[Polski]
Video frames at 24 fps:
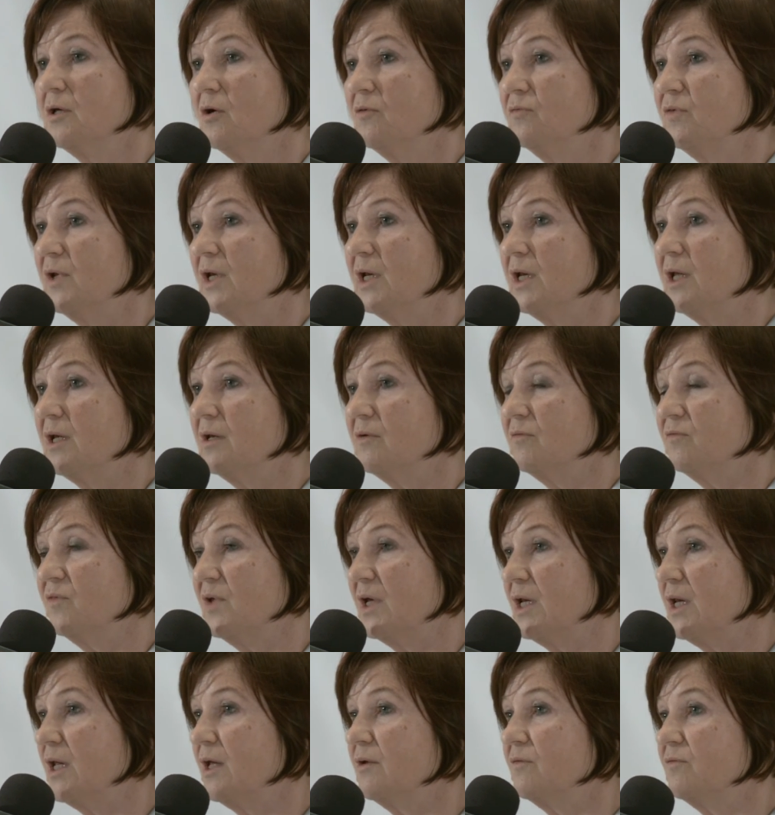o wiele,
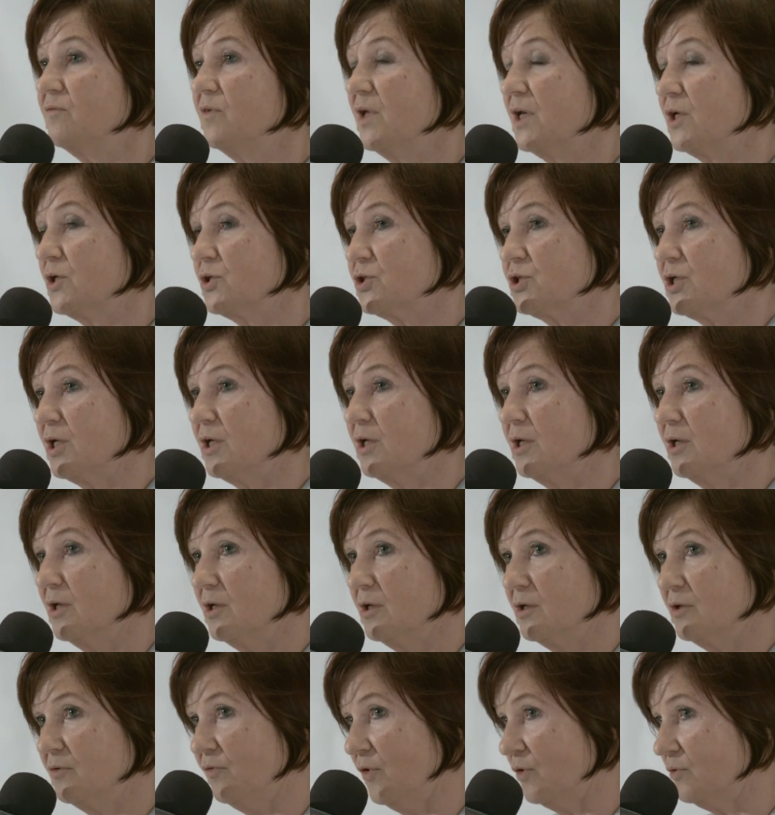wiele większe
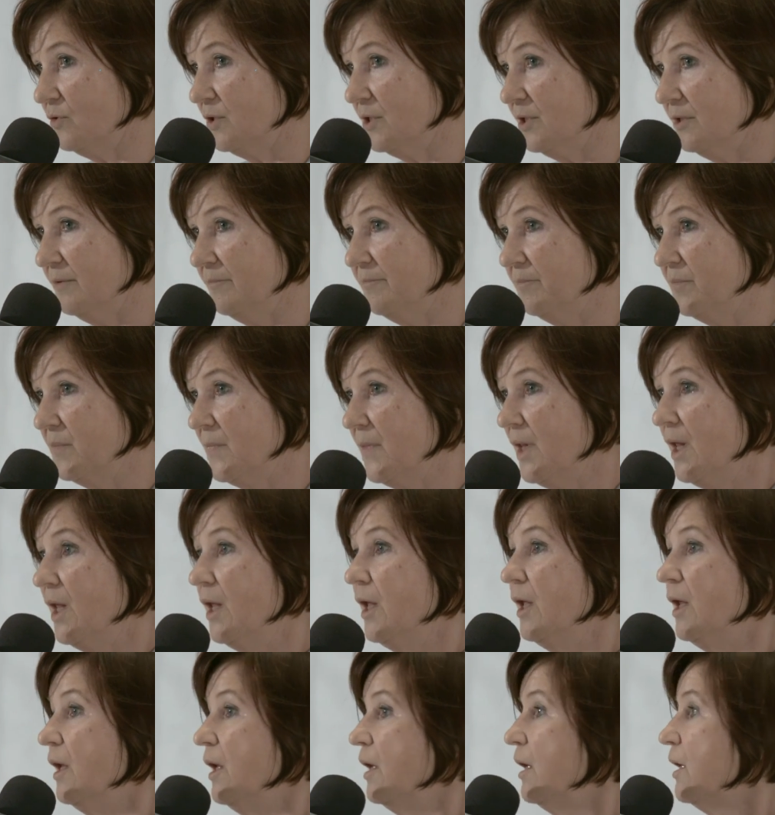kwoty.
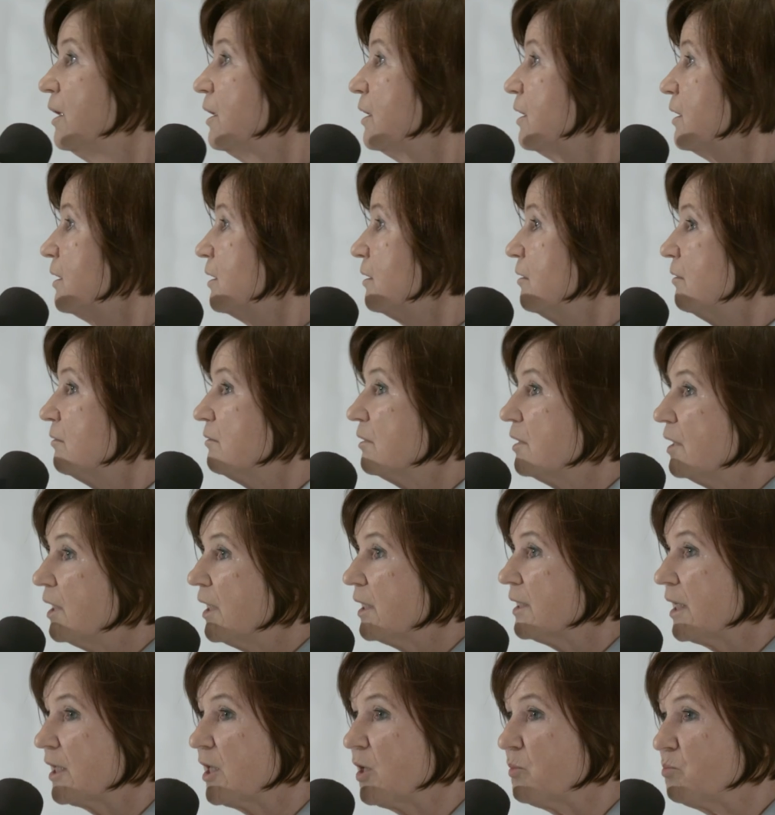To
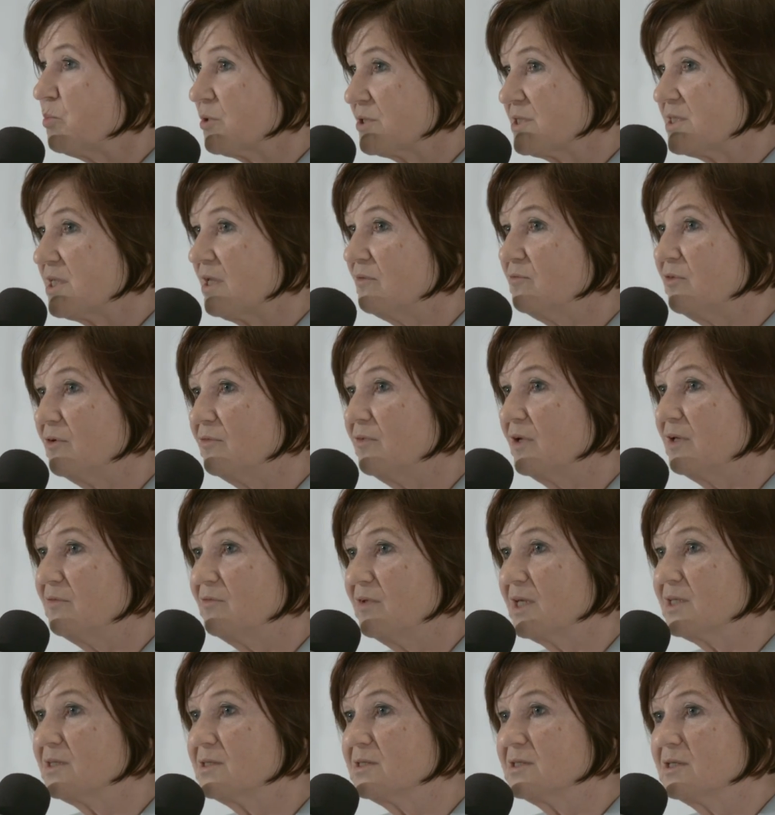tyle takiej podstawowej
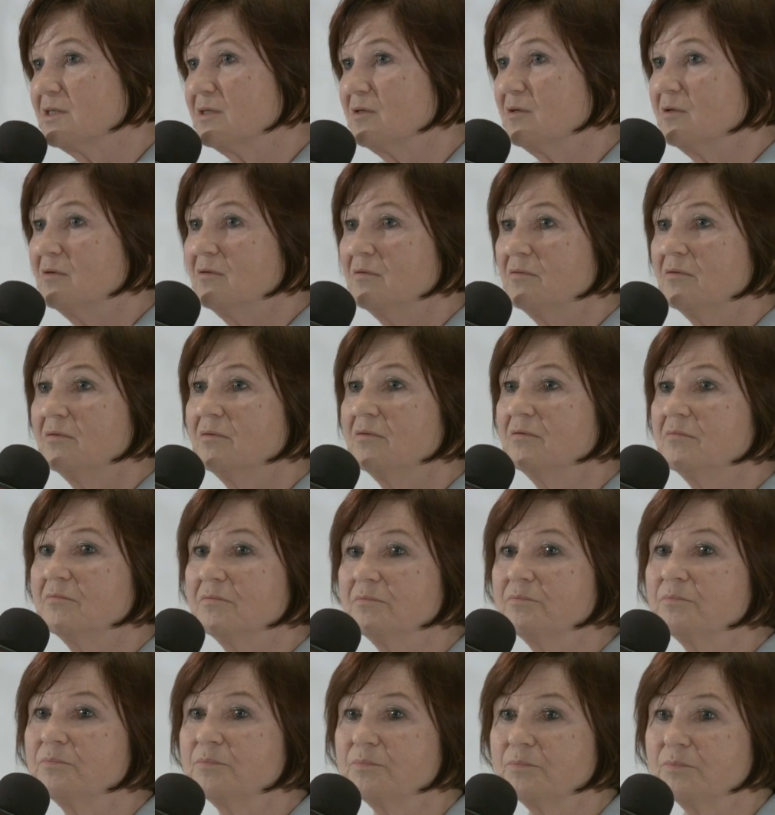wiedzy.
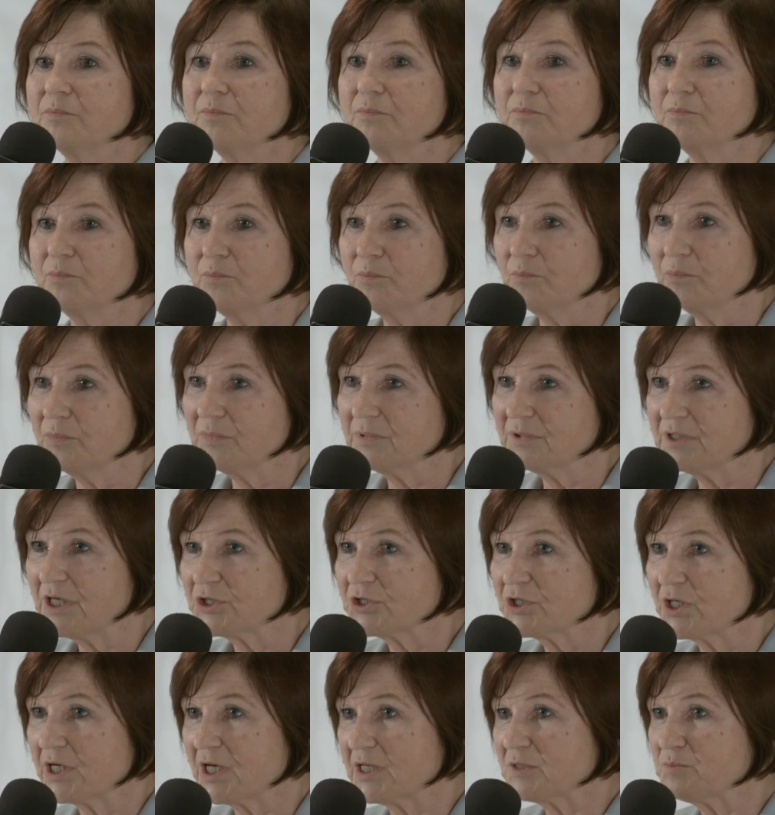
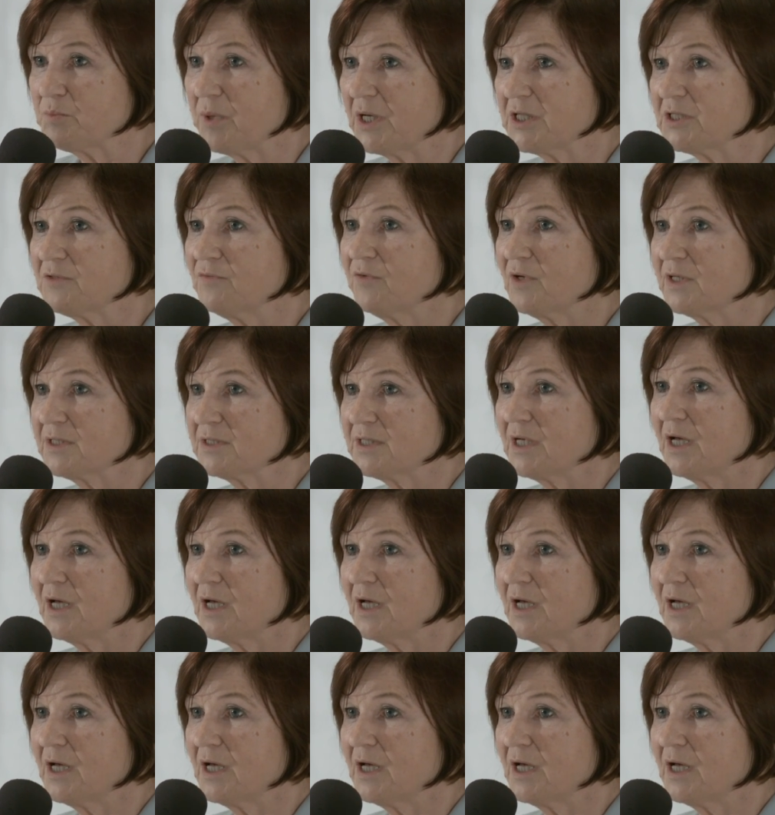Jeszcze raz Państwa